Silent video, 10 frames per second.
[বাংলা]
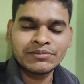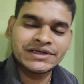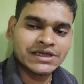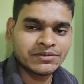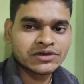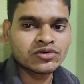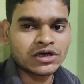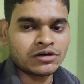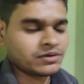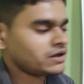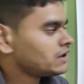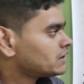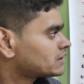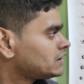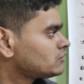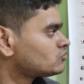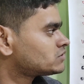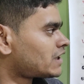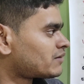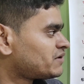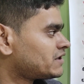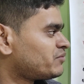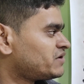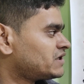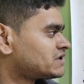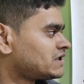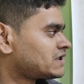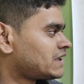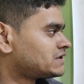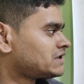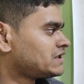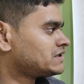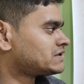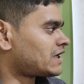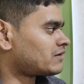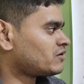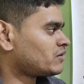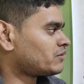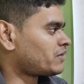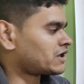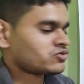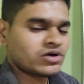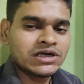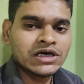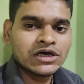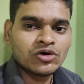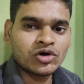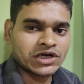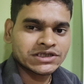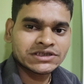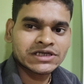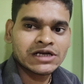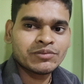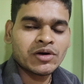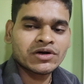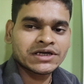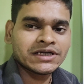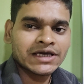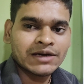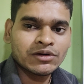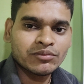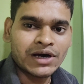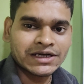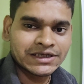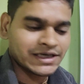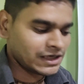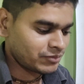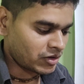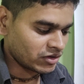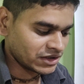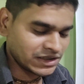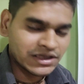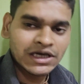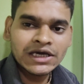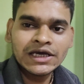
মেজারমেন্ট করা হবে কিন্তু সার্ভে ডেফিনেশানে কী আছে এই যে সার্ভে মানে পার্ট ওয়ান হরাজেন্টালে পাওয়ার রিডিং এবং ভার্টিক্যালে পাওয়ার রিডিং